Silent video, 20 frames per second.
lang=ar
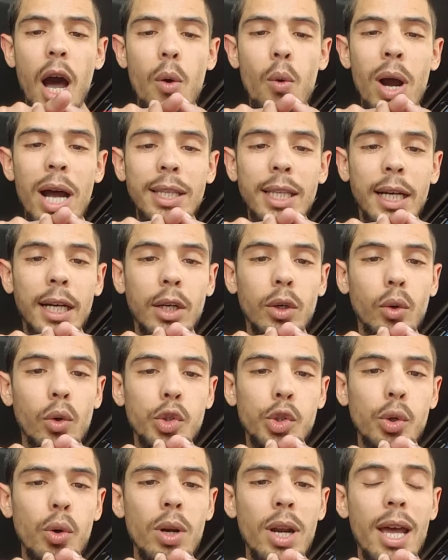او هذاك
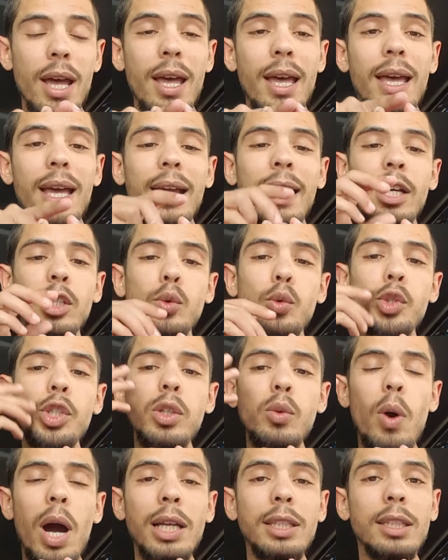الرسول
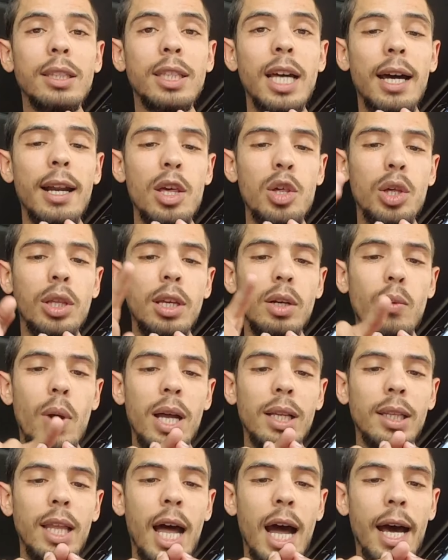كتوصل واحد الدرجه ديال
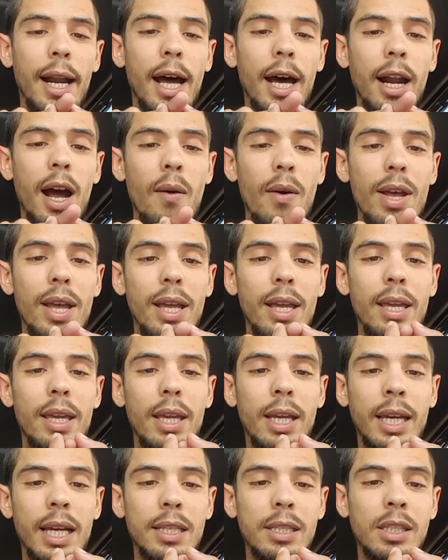واحد الحراره
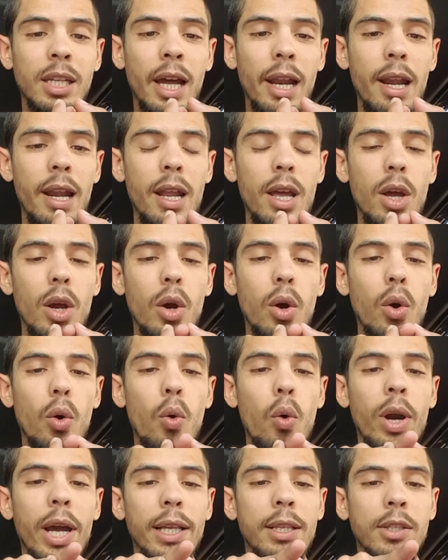كتحل
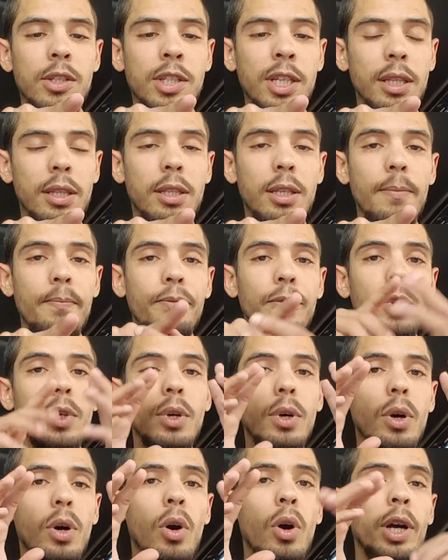وكتسد
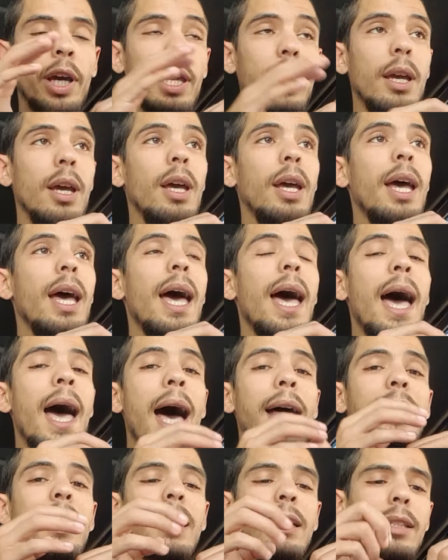اوكي
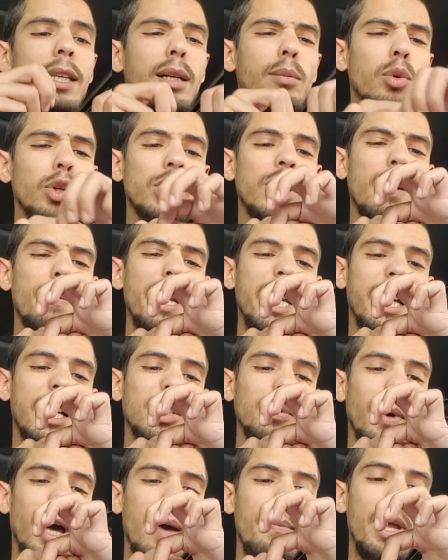هذيك الثيرموستا ملي
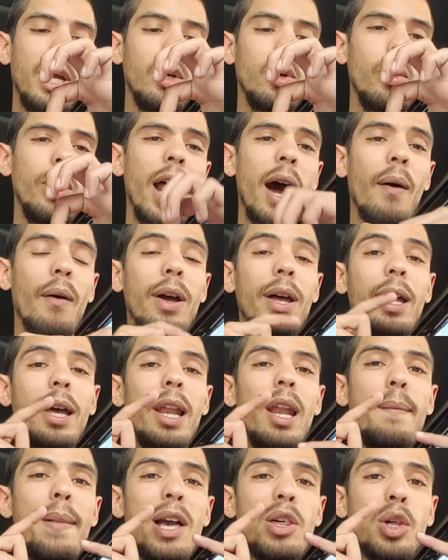كتبقى محلوله
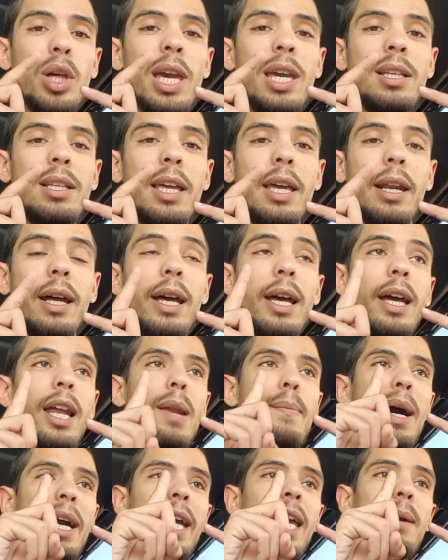الماش كيدير
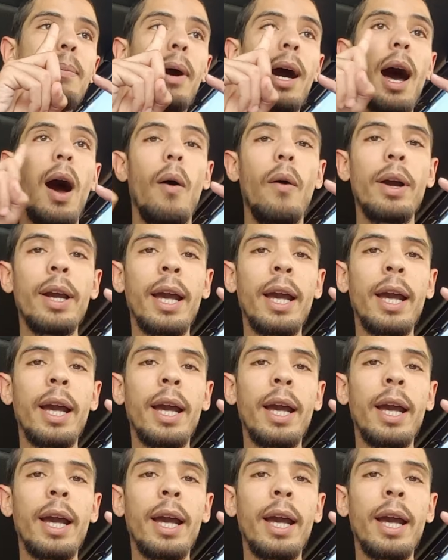الماء كيبقى